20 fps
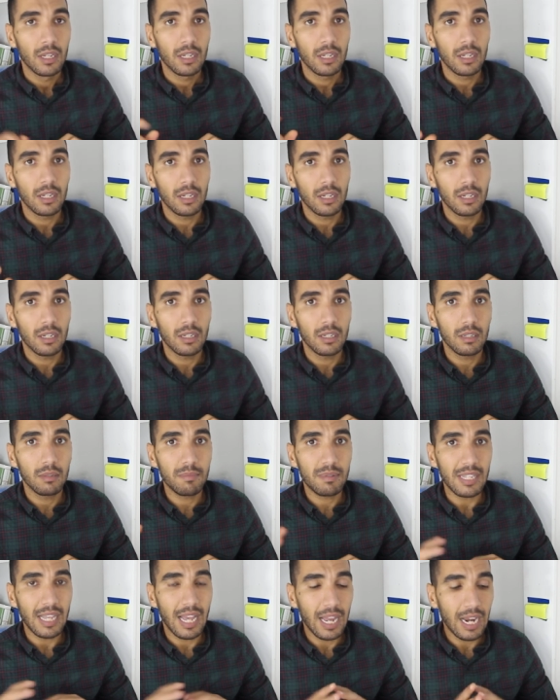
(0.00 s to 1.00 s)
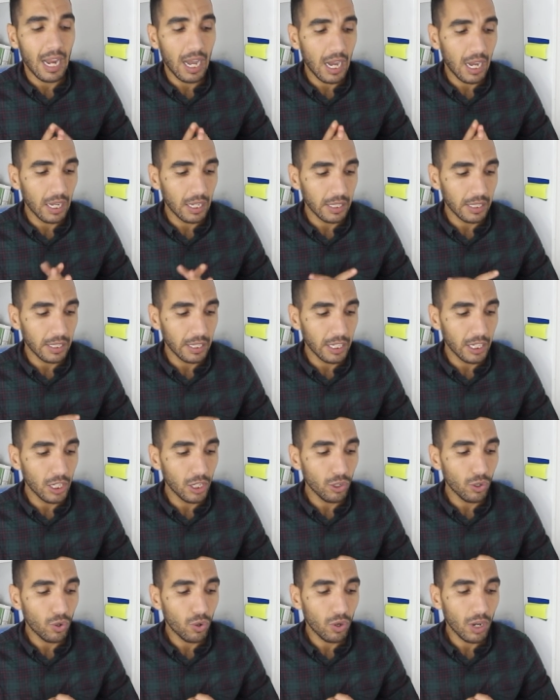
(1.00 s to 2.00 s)
آه، مساله
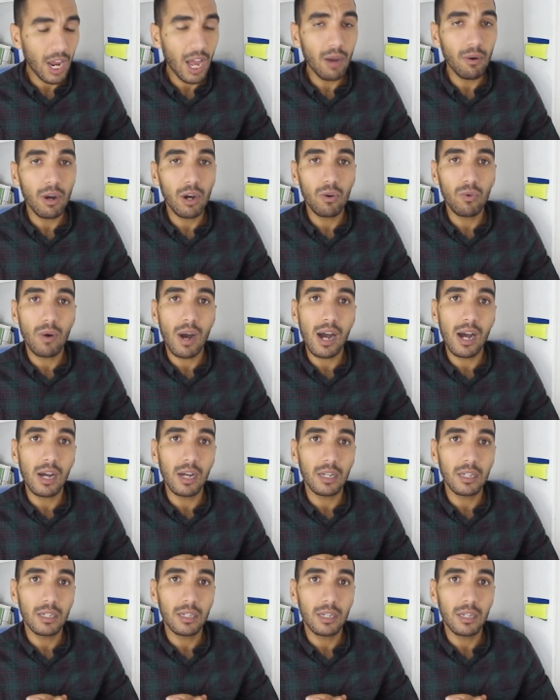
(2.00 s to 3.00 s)
يعني اخرى وهو